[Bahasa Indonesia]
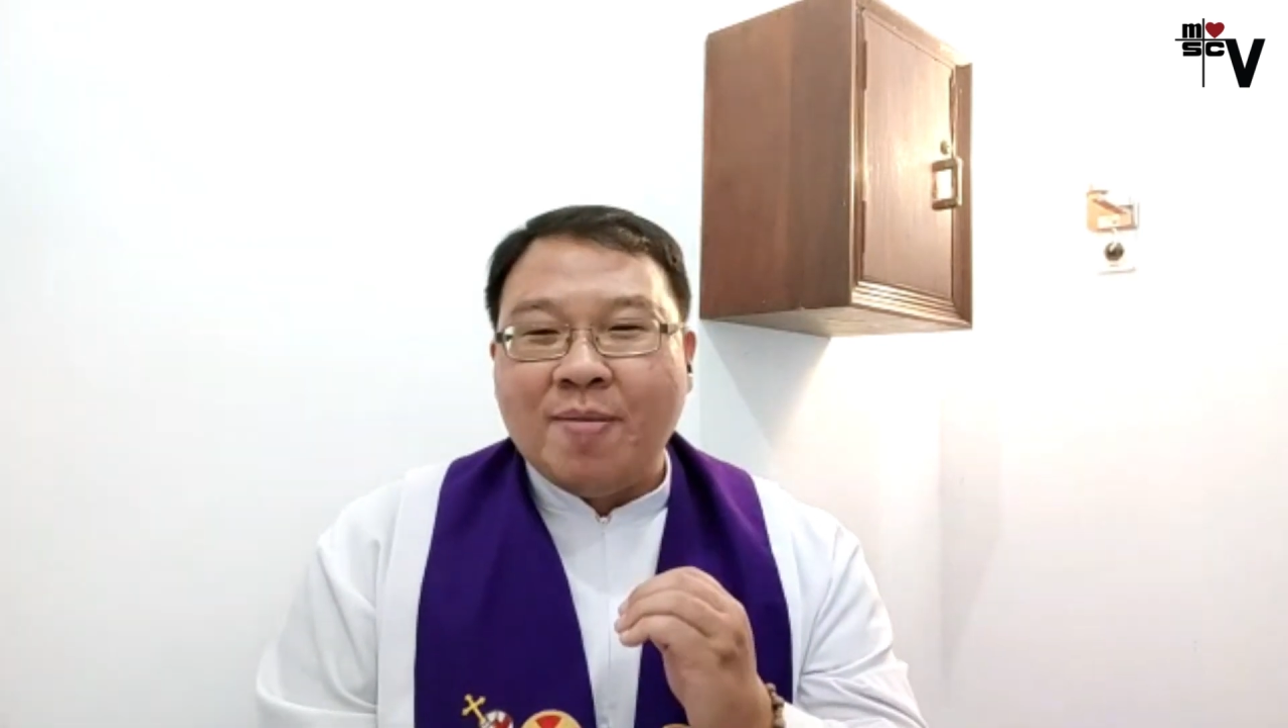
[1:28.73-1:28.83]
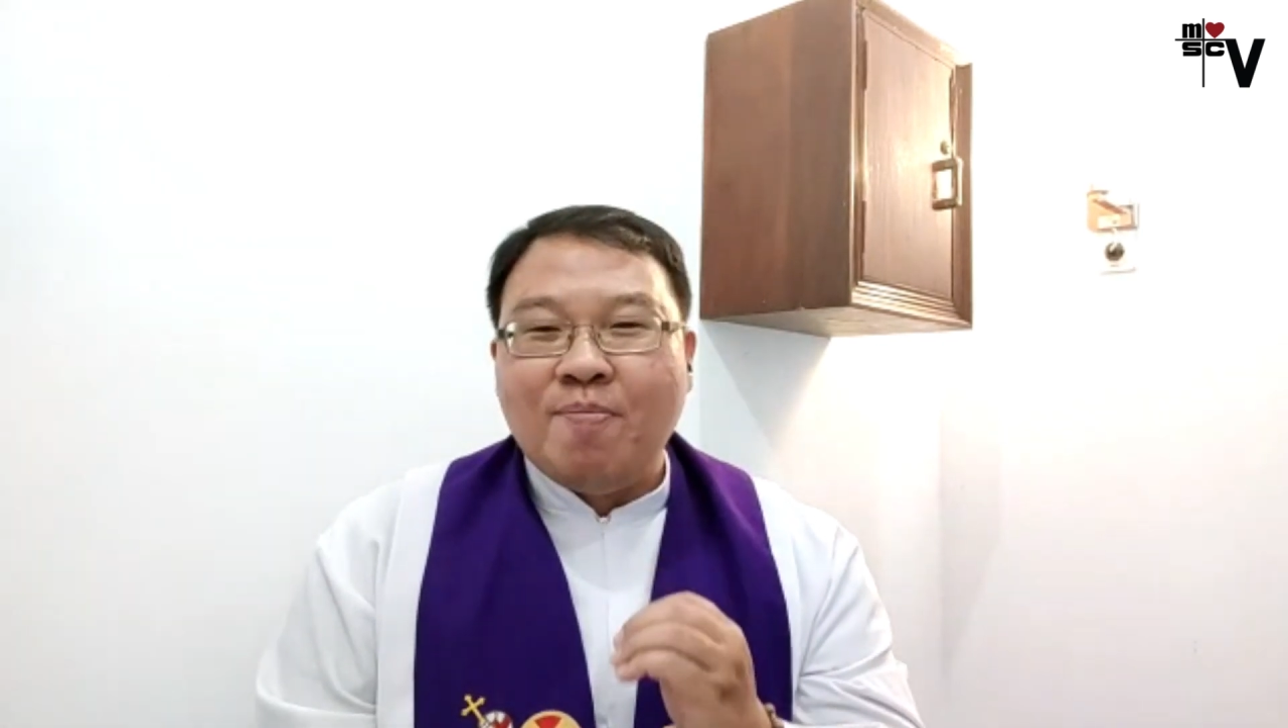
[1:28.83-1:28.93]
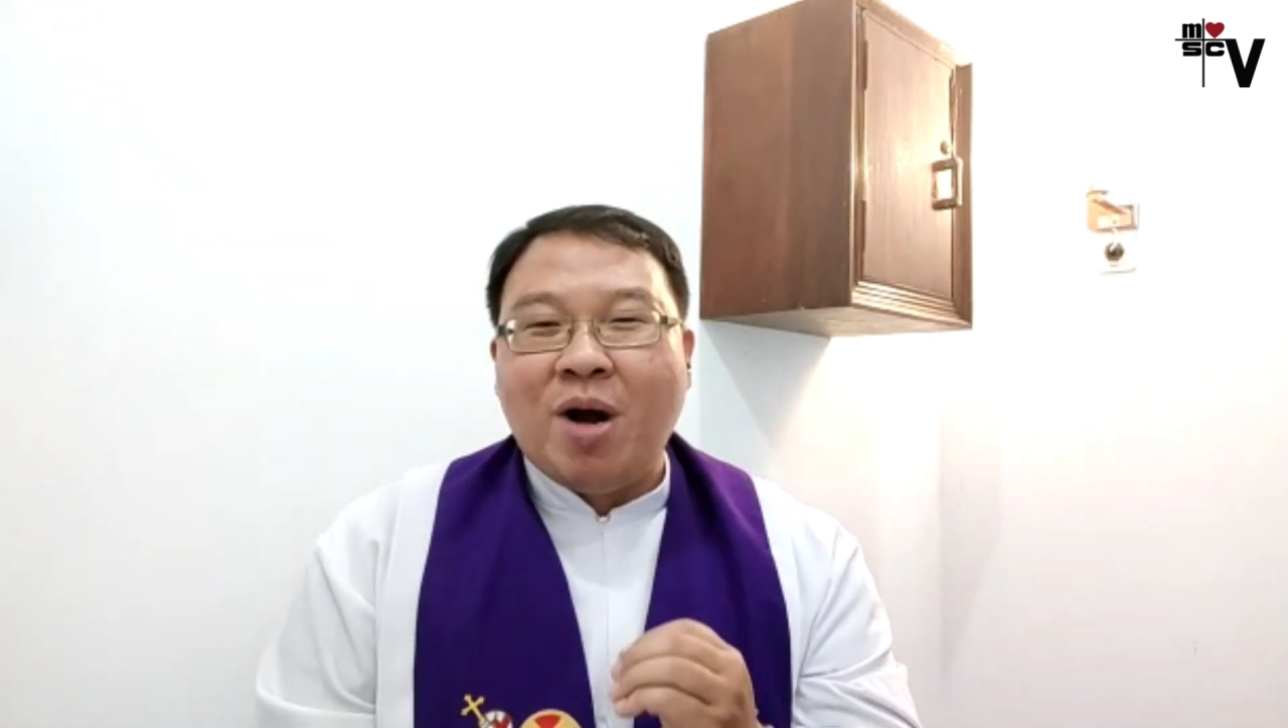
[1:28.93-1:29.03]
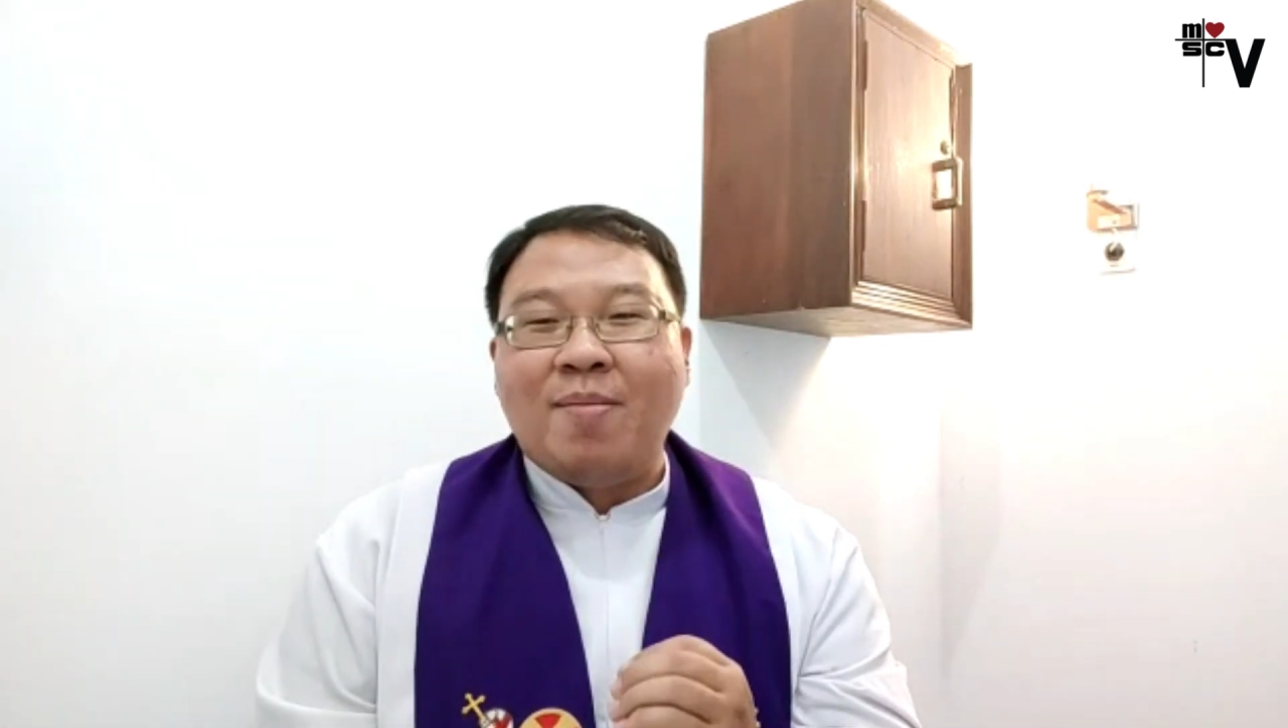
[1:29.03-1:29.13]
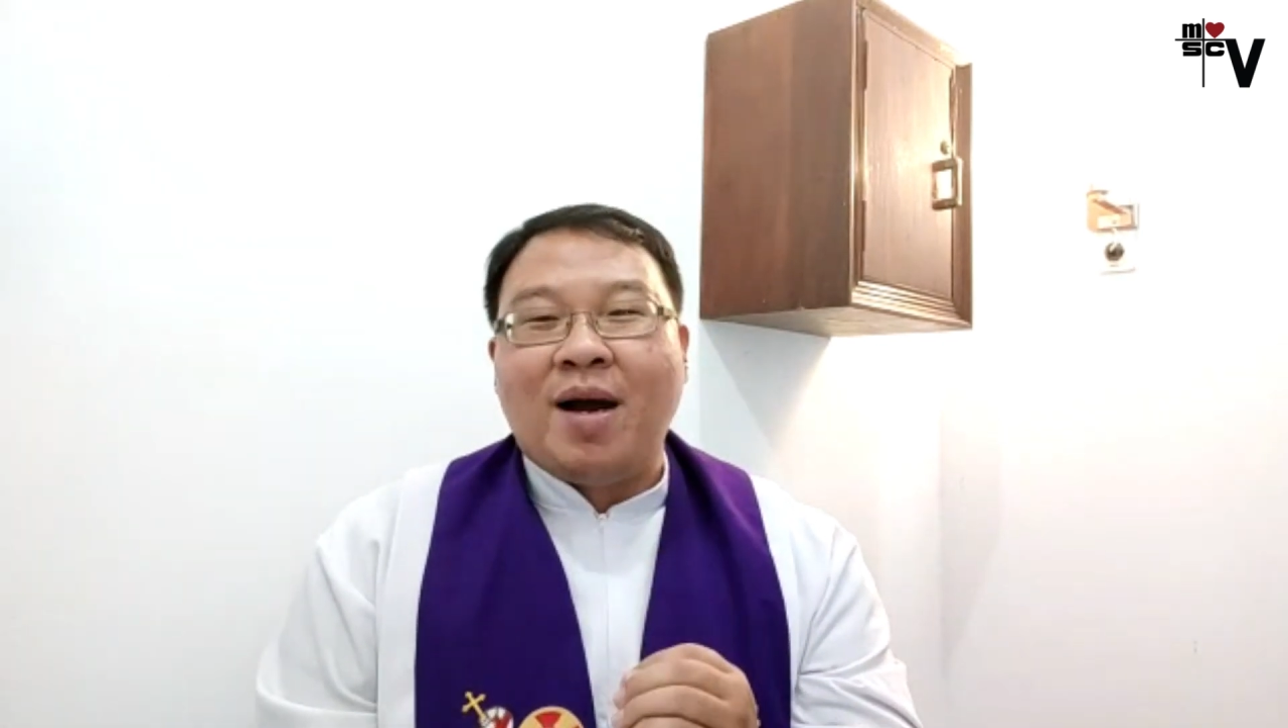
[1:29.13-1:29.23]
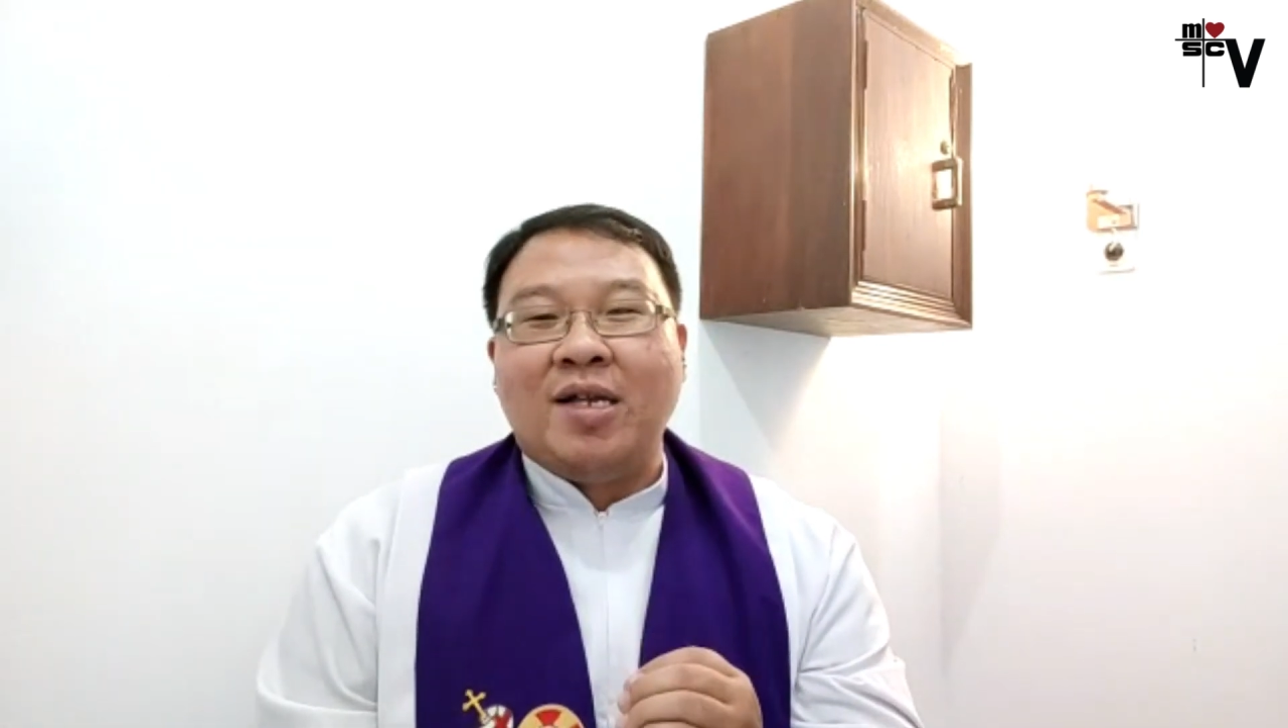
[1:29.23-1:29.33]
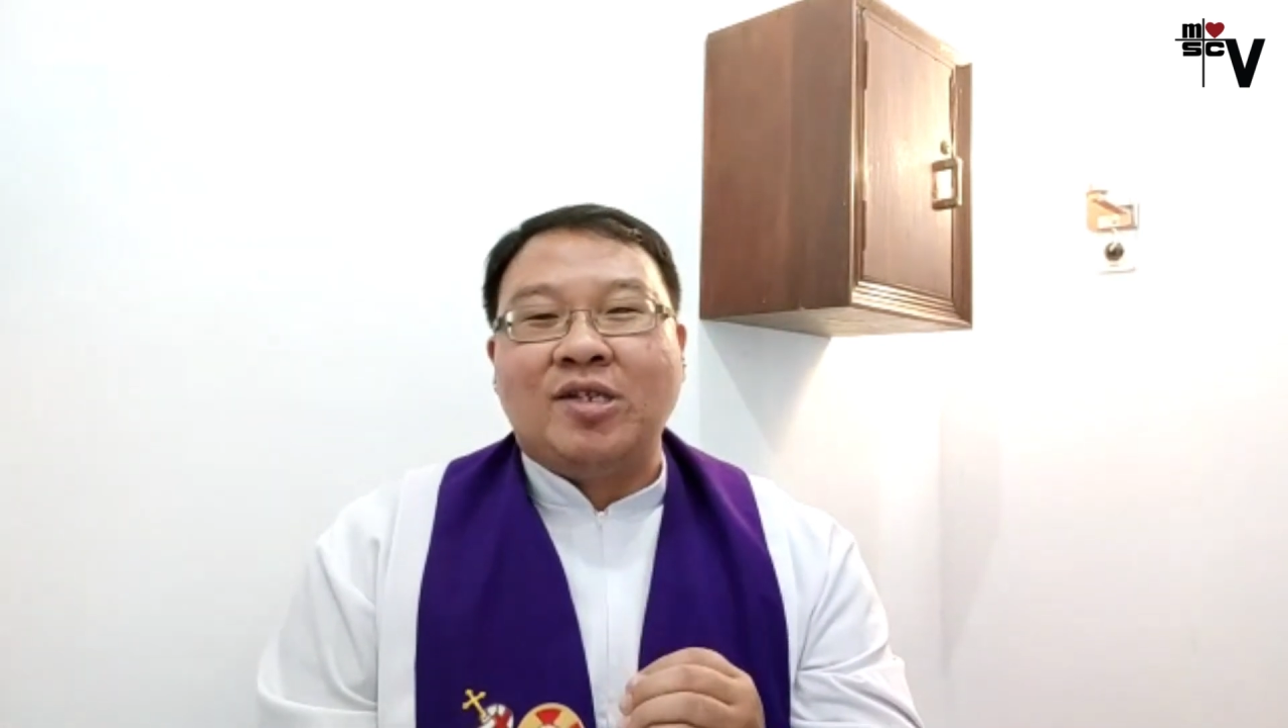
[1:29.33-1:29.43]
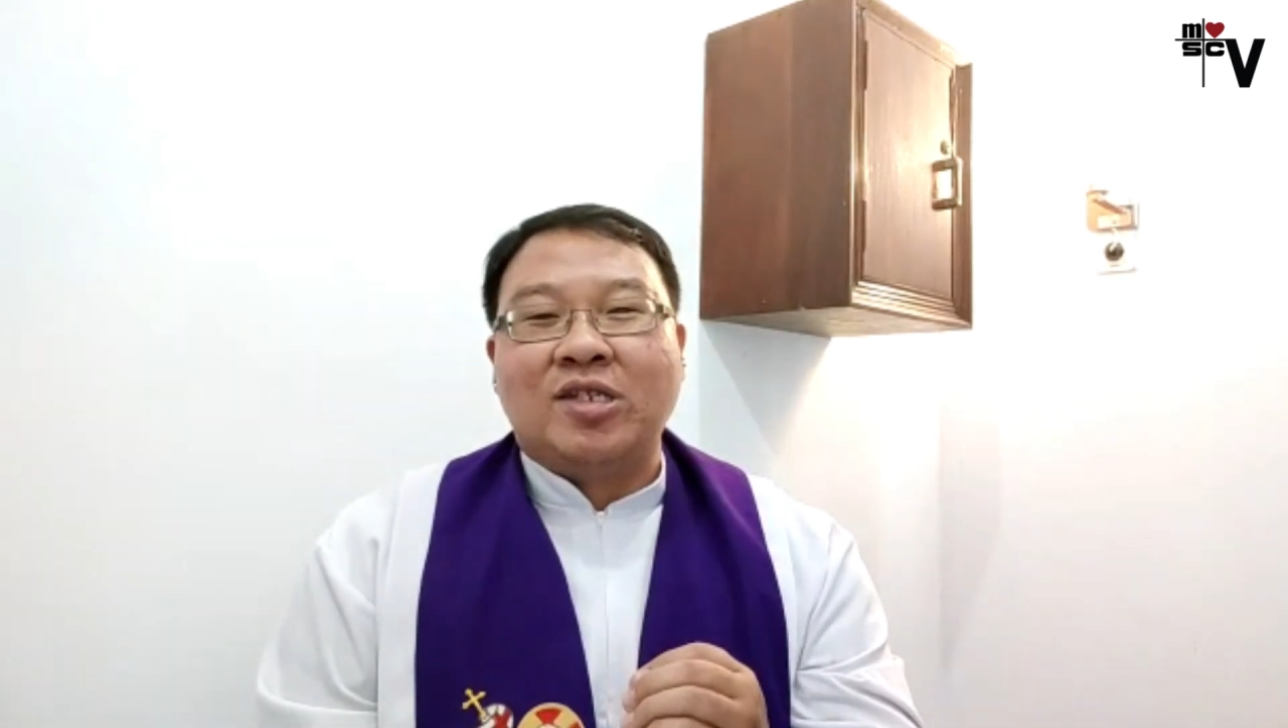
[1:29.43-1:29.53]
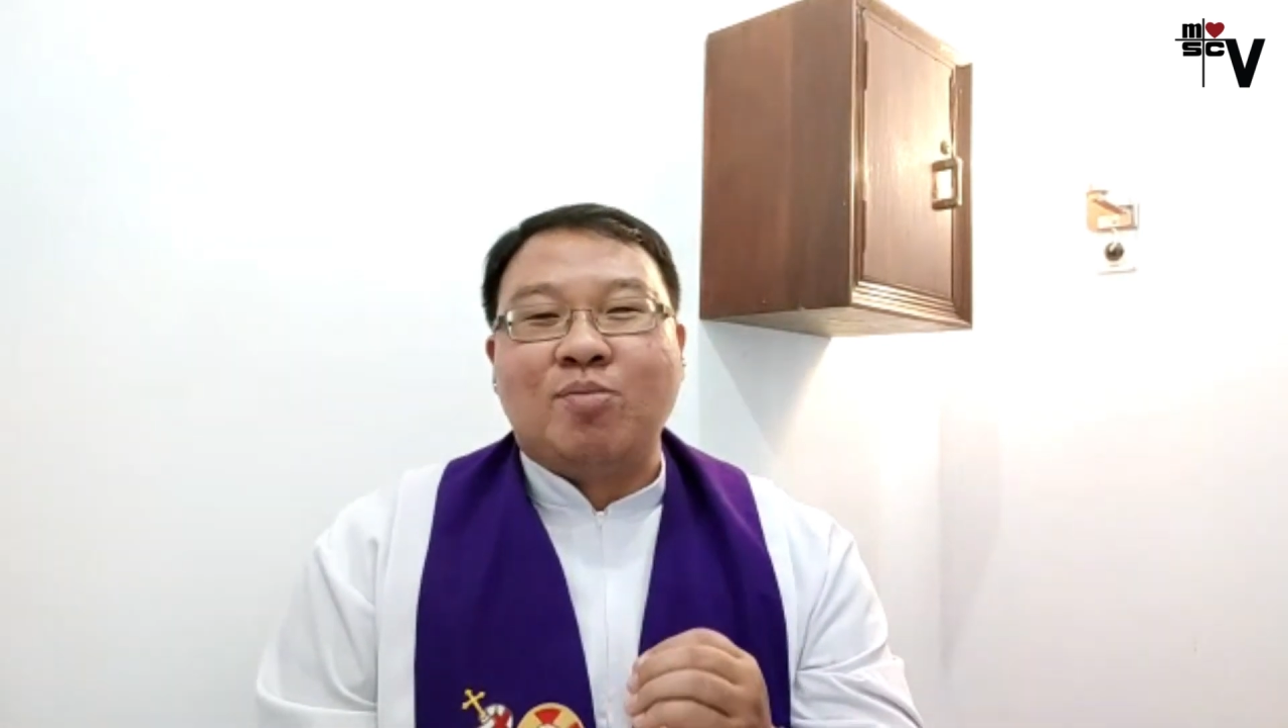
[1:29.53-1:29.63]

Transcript: perumpamaan,